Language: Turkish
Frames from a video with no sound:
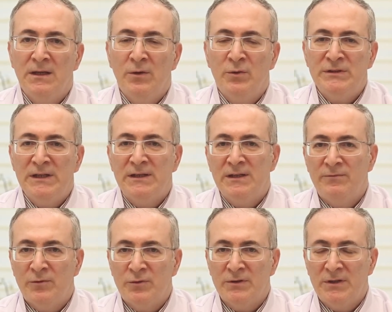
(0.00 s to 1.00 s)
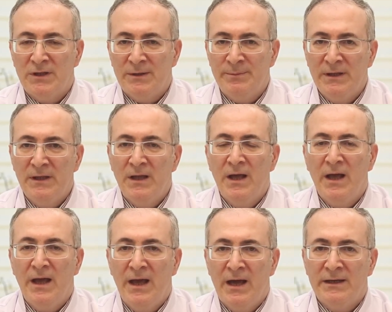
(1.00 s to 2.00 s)
öncelikle fototerapi
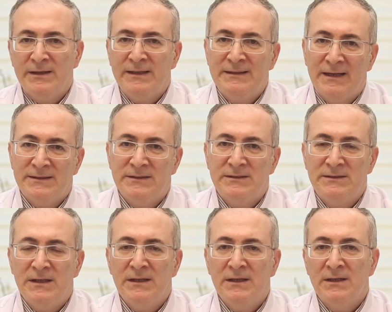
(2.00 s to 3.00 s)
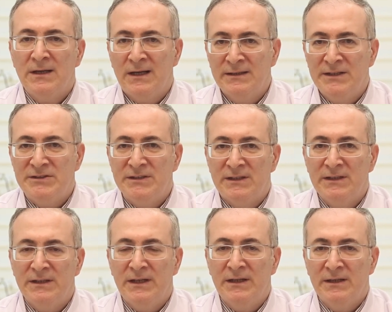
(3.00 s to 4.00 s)
eğer yetersizse kan
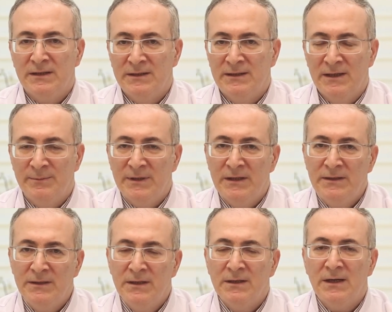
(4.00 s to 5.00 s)
değişikliğine gidilebilir.